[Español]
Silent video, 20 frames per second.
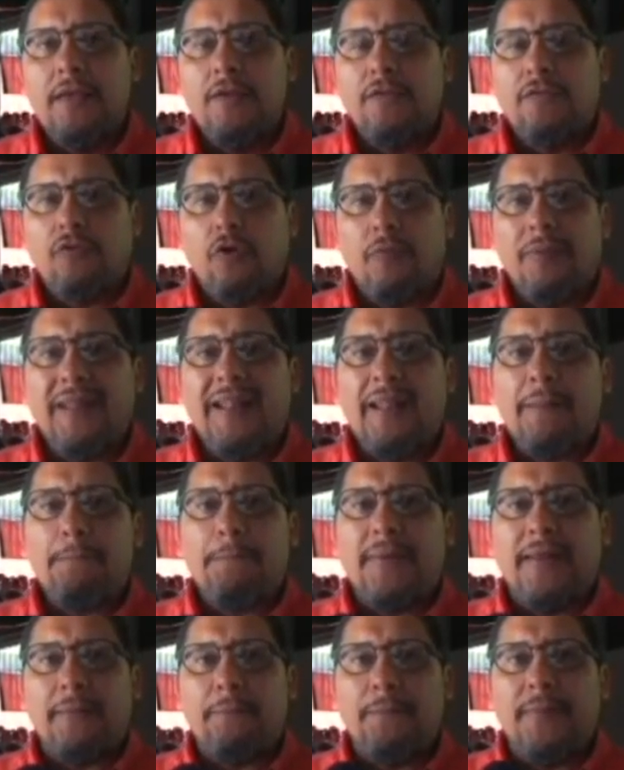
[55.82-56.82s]
sobre la
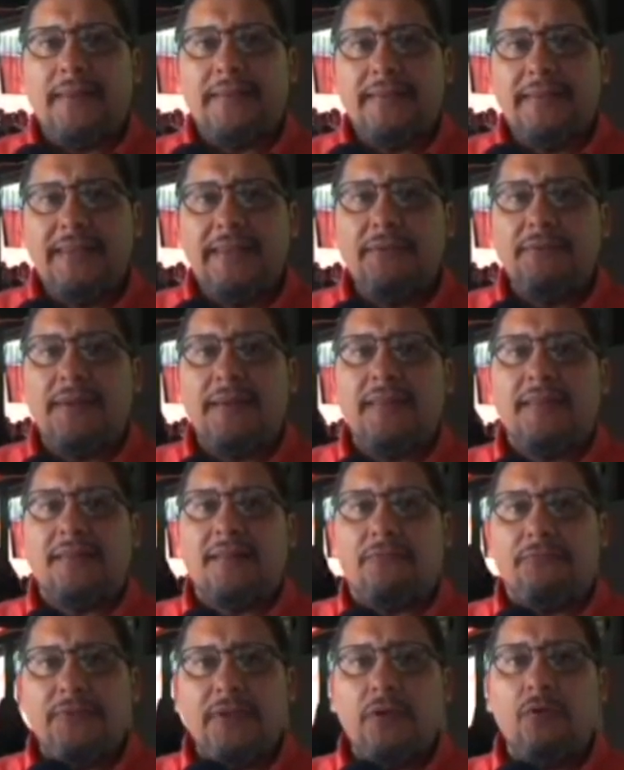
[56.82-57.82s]
perspectiva y
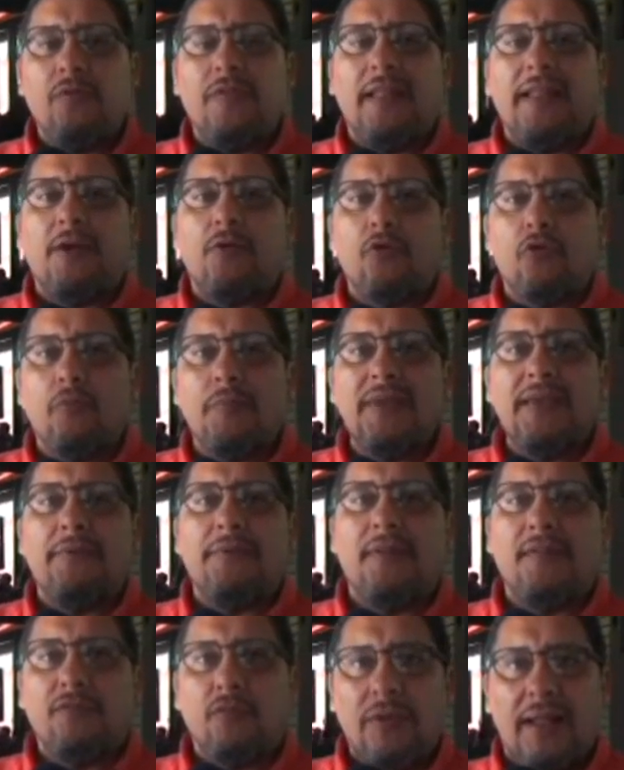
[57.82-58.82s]
desafío de la economía
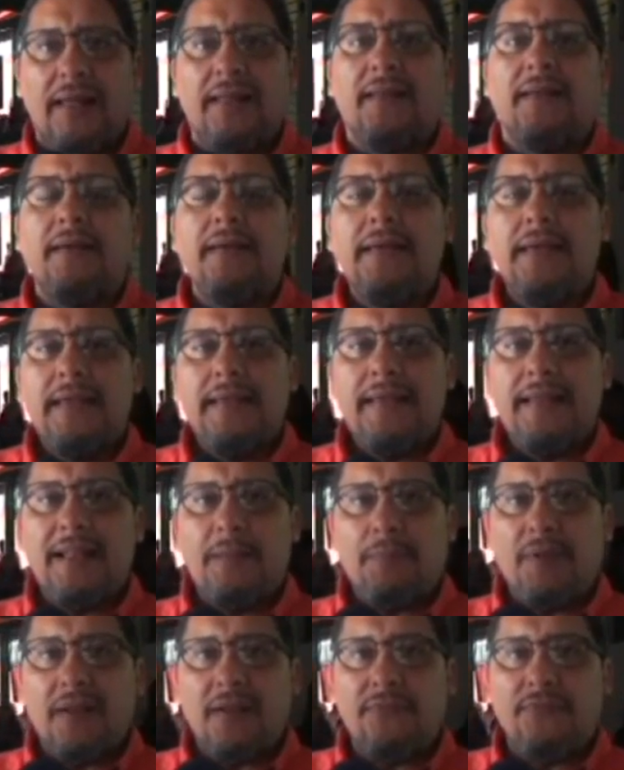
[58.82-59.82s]
venezolana y
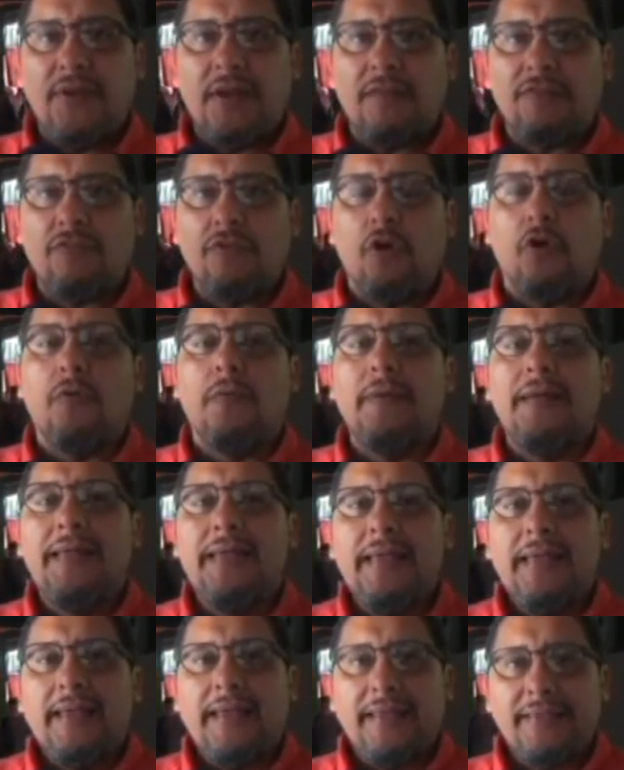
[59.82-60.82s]
la planificación
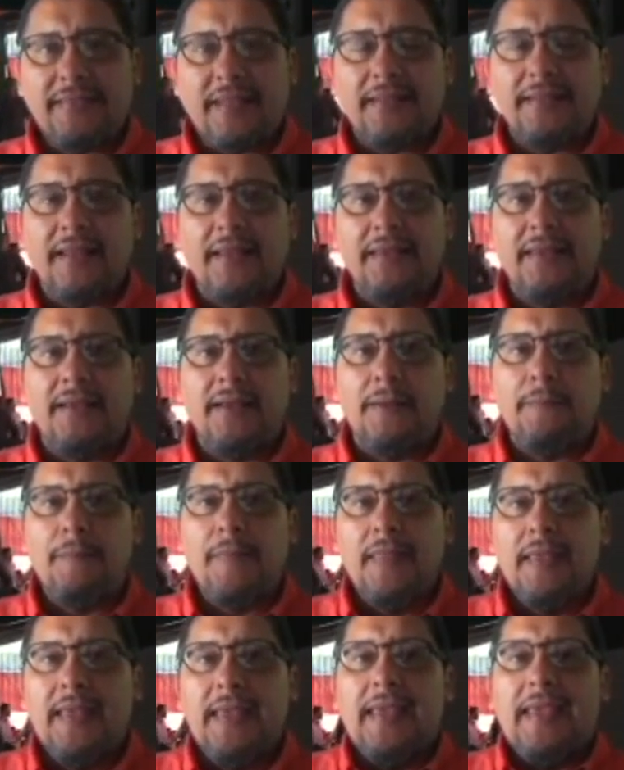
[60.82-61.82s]
estratégica
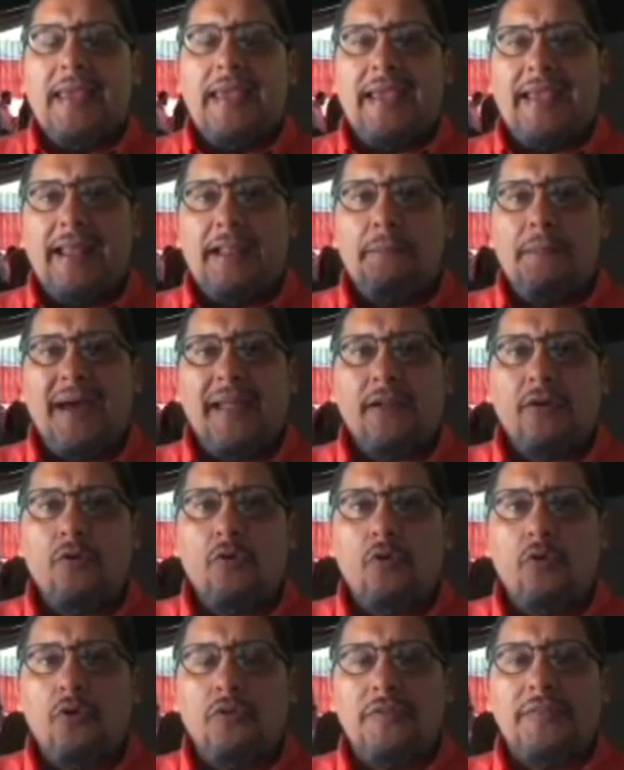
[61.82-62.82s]
en el
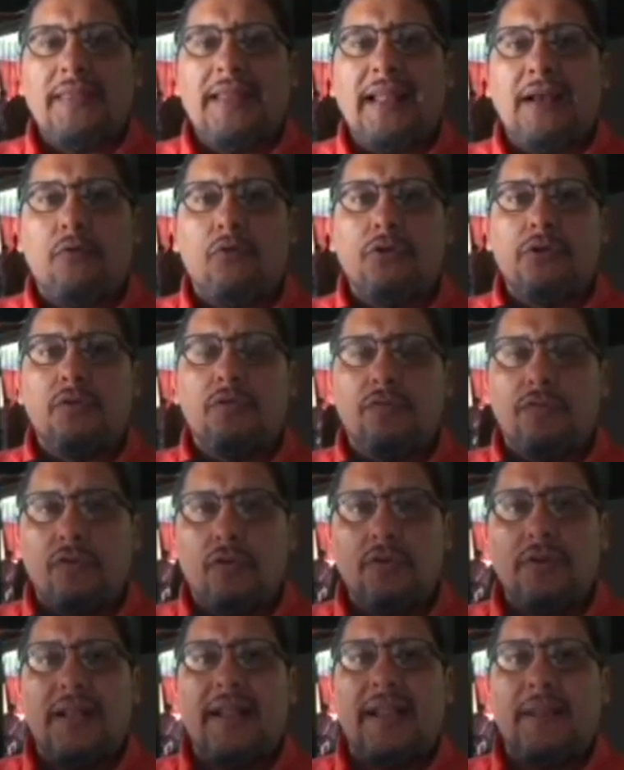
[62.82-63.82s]
marco de la
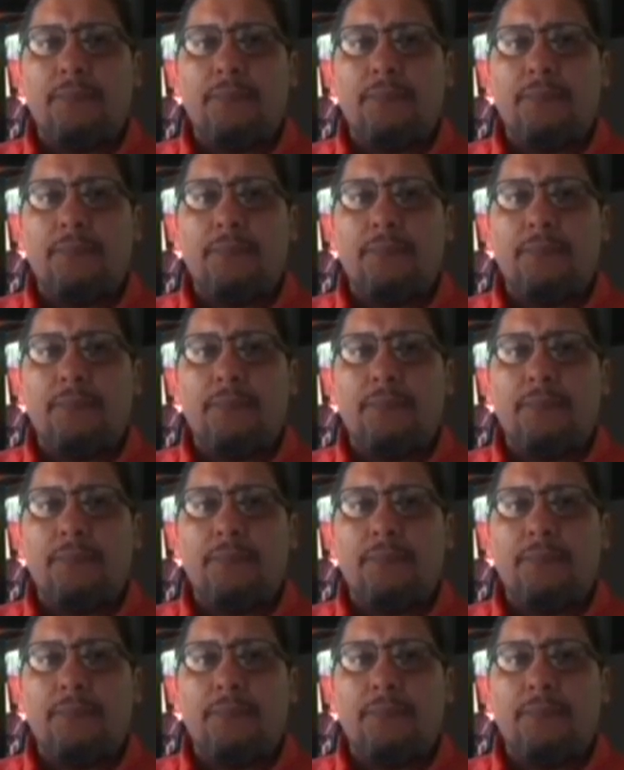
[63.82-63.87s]
Constitución de la